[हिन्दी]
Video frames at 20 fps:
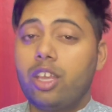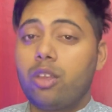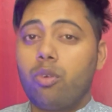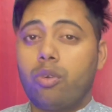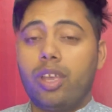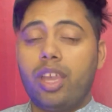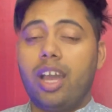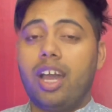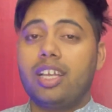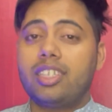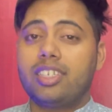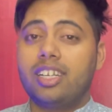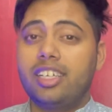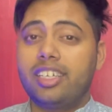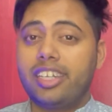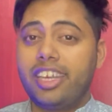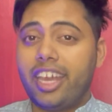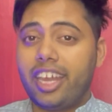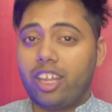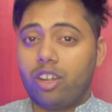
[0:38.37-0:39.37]
क्योंकि आजकल
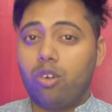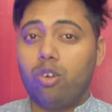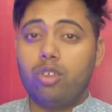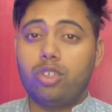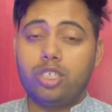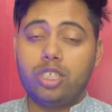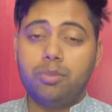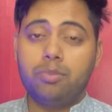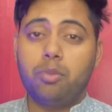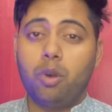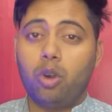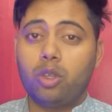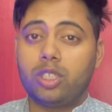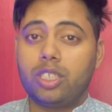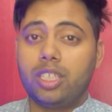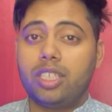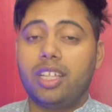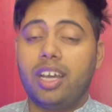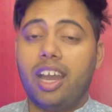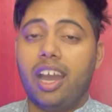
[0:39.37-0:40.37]
टेक्नोलॉजी
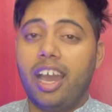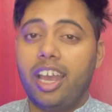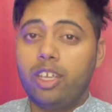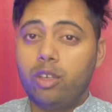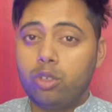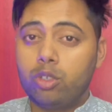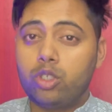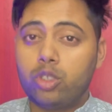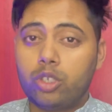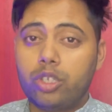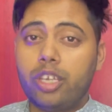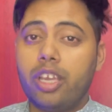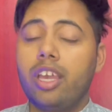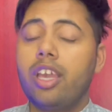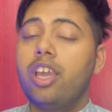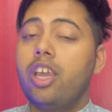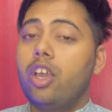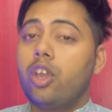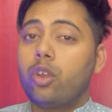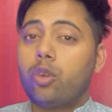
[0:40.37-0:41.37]
बहुत ही ज़्यादा हाई हो चुकी है